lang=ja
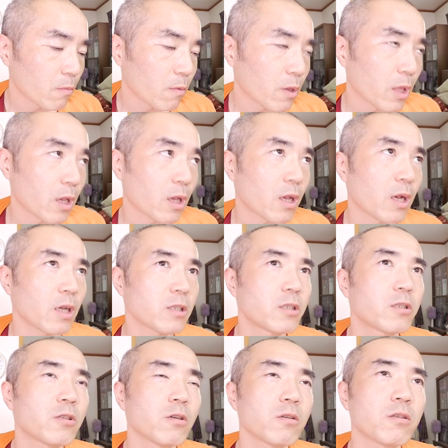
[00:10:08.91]
まあね、褐
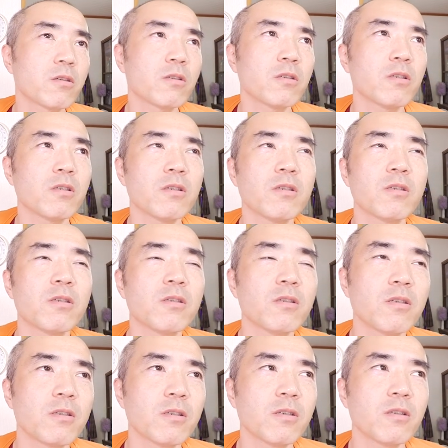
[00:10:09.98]
色、
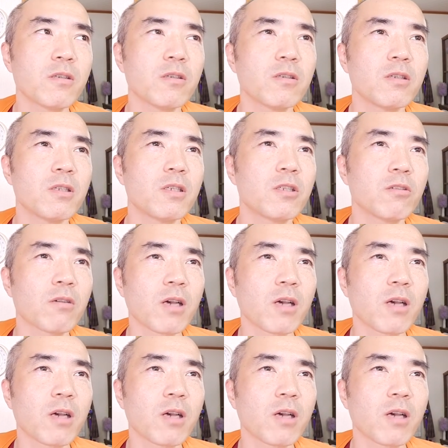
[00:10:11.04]
一